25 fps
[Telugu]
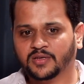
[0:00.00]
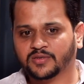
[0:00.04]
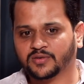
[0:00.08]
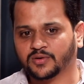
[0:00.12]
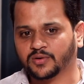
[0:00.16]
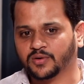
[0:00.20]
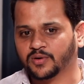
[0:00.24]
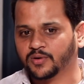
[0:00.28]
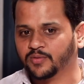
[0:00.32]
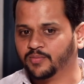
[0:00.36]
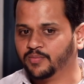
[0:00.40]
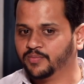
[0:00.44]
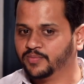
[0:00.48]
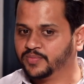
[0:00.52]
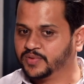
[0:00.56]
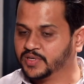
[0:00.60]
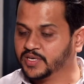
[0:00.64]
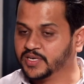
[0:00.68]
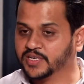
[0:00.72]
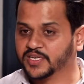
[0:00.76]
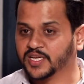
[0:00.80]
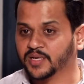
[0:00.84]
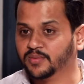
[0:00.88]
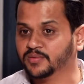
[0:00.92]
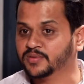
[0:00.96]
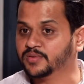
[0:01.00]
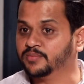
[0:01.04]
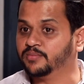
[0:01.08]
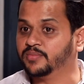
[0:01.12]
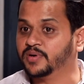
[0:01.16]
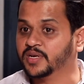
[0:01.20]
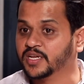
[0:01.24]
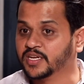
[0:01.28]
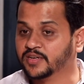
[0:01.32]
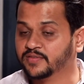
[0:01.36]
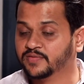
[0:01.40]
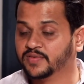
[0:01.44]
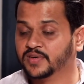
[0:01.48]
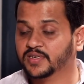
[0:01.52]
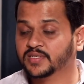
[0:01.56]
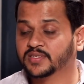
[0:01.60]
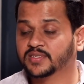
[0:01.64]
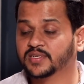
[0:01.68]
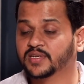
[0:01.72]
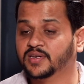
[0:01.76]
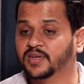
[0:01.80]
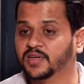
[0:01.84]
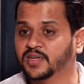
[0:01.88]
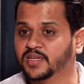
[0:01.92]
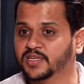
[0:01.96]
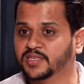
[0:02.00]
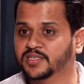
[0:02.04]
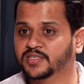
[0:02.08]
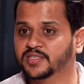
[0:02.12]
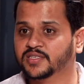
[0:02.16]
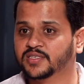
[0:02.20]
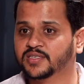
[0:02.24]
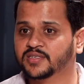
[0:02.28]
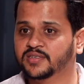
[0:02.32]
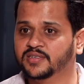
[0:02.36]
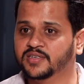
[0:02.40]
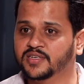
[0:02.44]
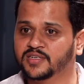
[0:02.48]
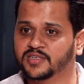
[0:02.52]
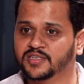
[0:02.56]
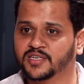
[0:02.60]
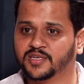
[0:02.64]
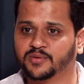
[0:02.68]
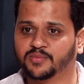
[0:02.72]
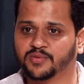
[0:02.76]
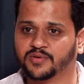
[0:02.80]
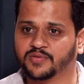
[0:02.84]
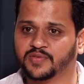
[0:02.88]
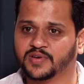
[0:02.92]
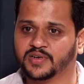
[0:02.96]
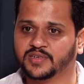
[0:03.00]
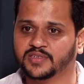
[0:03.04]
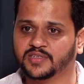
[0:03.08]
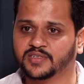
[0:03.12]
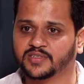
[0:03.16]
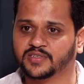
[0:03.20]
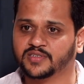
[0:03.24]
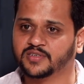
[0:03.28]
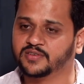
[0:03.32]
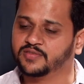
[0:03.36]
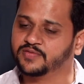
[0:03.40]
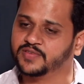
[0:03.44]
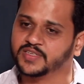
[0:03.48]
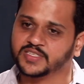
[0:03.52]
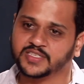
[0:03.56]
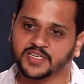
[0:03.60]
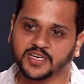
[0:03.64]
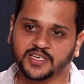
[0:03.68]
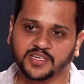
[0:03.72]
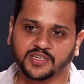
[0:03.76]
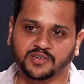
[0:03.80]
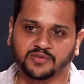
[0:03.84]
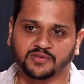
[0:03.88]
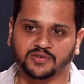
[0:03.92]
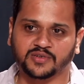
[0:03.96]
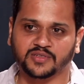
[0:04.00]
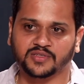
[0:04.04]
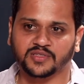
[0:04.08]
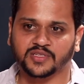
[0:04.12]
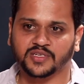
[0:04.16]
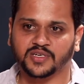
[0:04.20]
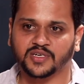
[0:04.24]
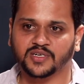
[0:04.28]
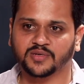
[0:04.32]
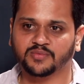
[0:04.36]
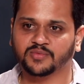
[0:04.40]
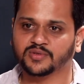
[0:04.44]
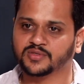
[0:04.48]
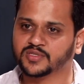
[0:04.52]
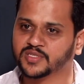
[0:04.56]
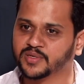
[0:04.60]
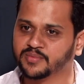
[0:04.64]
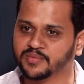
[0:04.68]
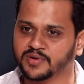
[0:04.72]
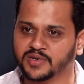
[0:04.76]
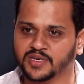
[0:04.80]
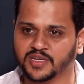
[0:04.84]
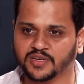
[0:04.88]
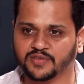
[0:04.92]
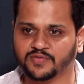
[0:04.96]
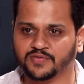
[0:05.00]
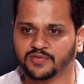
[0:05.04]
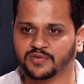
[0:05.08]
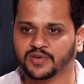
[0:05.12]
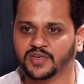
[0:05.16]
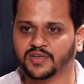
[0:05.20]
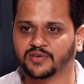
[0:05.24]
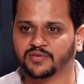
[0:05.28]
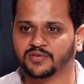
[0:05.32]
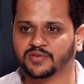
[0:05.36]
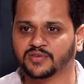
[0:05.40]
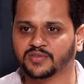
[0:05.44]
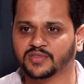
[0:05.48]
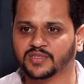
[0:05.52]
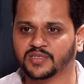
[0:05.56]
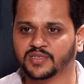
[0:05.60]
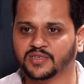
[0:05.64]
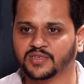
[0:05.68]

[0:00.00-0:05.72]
సో త్రీ టైమ్స్ బ్రేక్ఫాస్ట్ లంచ్ డిన్నర్ ప్రొవైడ్ చేసే ఫెసిలిటీ ఉంటుంది అన్నట్టు మొత్తం ఇండియన్ ఫుడ్ ఉంటుంది